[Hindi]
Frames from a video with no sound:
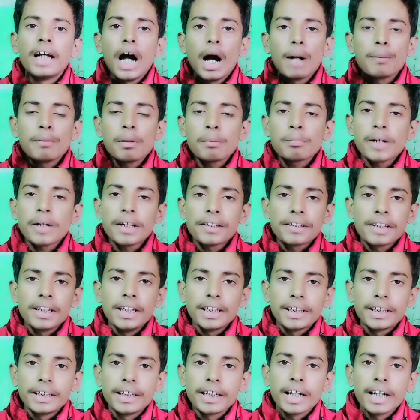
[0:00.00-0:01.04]
अब आप कैसे
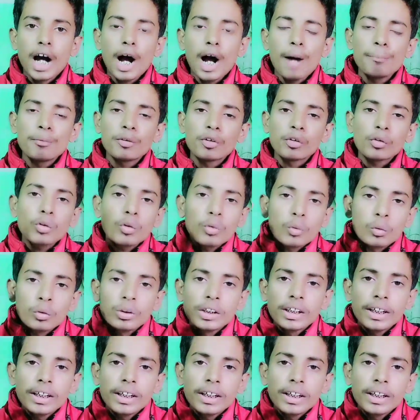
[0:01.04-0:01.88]
लिखिएगा आप उसको खुद